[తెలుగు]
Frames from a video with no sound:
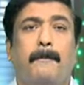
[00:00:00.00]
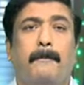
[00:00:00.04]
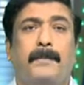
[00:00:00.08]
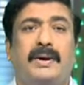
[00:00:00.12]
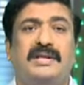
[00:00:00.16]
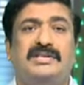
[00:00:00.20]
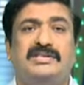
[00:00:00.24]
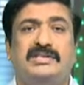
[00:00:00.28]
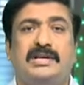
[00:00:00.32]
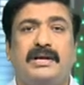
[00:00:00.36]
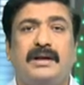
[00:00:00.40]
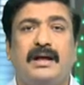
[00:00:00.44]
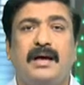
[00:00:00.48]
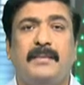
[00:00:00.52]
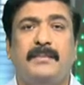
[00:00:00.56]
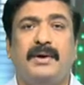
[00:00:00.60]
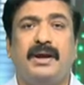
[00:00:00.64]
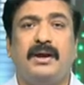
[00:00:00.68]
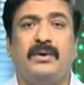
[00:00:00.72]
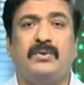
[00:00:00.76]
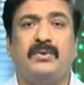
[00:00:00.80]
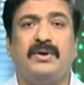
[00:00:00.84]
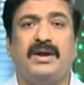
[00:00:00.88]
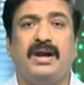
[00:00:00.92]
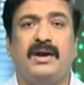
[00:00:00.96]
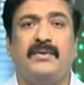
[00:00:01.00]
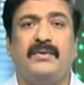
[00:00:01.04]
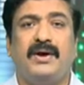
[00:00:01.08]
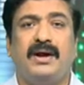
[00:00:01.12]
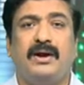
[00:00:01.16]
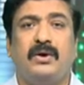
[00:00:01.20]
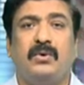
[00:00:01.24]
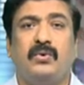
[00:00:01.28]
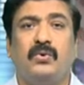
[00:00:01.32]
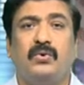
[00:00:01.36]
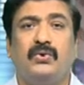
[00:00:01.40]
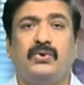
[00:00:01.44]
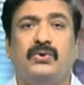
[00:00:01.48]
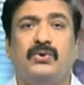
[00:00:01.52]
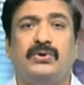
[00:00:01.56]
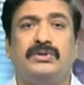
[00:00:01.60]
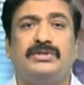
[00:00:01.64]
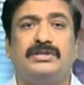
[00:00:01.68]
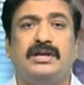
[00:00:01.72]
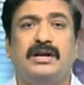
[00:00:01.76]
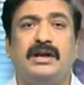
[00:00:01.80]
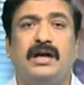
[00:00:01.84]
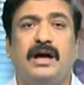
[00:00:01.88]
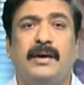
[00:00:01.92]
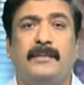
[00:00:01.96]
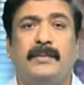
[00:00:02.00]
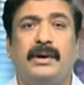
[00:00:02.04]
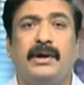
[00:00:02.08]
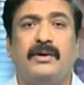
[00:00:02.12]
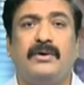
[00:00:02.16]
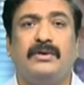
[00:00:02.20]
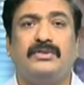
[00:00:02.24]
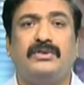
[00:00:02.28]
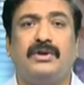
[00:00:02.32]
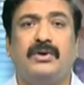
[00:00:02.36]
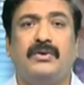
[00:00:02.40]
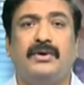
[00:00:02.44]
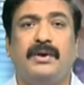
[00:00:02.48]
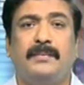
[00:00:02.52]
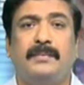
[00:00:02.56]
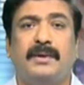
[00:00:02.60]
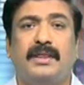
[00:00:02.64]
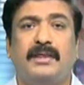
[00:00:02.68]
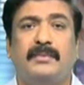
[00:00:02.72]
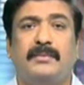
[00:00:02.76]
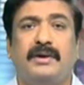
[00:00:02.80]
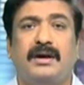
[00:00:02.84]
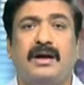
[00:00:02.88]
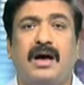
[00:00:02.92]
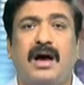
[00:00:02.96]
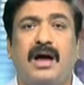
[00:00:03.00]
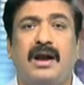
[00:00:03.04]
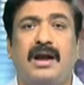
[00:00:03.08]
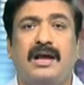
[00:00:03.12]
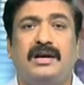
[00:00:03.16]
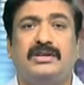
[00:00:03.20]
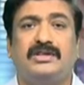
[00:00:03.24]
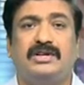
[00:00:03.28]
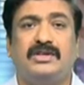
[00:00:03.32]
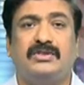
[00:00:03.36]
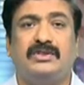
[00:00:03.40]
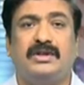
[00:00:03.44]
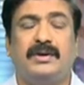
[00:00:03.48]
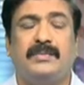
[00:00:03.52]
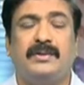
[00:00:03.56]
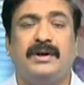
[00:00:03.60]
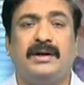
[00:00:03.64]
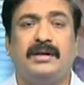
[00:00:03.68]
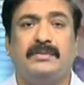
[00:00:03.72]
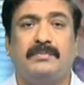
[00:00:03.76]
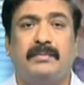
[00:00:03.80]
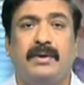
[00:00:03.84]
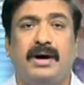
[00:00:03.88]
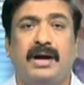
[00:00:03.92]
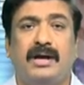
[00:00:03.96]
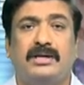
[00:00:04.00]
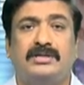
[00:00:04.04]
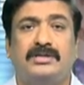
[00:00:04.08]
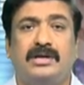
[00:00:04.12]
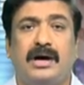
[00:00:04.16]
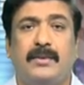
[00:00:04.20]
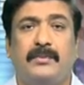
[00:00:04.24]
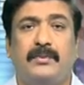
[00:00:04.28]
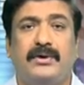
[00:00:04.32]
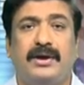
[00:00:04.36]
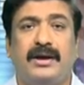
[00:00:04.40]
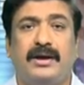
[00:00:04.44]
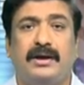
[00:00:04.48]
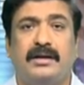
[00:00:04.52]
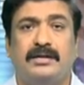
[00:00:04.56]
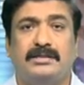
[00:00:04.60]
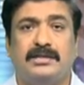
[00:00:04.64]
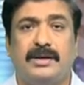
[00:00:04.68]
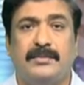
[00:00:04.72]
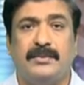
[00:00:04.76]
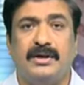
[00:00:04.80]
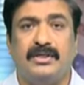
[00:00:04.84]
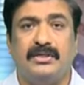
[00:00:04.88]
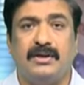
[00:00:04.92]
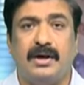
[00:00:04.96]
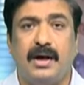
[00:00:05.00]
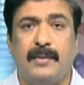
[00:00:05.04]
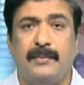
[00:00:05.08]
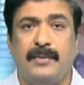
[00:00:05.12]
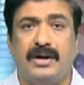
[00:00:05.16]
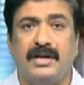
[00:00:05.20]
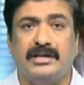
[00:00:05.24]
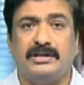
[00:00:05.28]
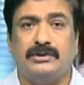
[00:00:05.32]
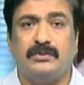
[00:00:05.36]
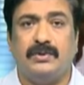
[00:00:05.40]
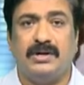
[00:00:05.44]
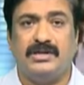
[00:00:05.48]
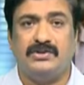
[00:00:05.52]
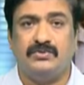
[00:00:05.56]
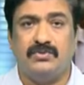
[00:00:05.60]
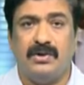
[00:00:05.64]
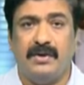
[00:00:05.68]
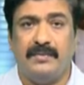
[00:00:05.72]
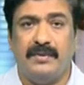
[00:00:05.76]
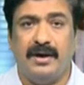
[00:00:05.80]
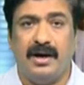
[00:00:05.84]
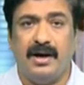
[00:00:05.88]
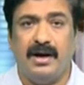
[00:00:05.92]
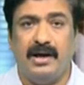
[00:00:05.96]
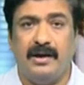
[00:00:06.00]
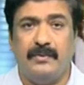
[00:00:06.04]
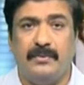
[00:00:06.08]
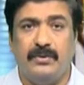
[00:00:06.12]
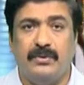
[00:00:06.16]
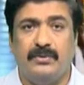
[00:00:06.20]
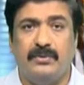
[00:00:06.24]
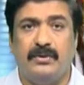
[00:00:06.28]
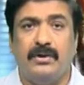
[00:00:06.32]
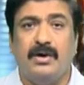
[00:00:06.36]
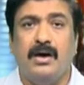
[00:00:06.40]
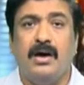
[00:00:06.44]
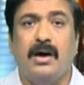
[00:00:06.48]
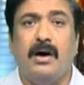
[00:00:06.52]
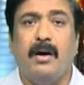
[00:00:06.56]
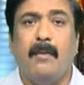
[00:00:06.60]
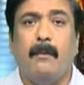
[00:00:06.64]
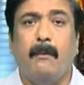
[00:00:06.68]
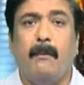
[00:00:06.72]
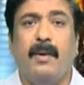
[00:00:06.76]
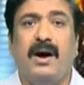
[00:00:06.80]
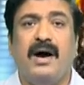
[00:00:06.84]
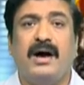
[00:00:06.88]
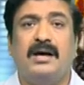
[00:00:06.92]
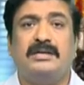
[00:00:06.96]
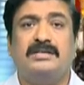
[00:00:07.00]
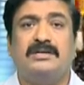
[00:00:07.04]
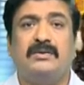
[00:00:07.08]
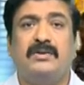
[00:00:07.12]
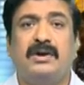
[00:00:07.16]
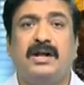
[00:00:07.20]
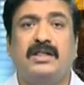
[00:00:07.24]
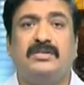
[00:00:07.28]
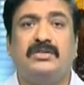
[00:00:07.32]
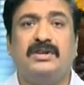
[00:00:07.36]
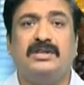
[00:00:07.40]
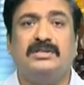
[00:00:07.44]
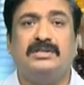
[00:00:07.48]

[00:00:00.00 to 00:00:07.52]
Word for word: పంచరామాలకు నెలవైన గుంటూరు జిల్లా అమరావతిలోని ప్రథమ ఆలయక్షేత్రమైన బాలచాముండిక సమేత అమరేశ్వర స్వామి ఆలయంను మహాశివరాత్రి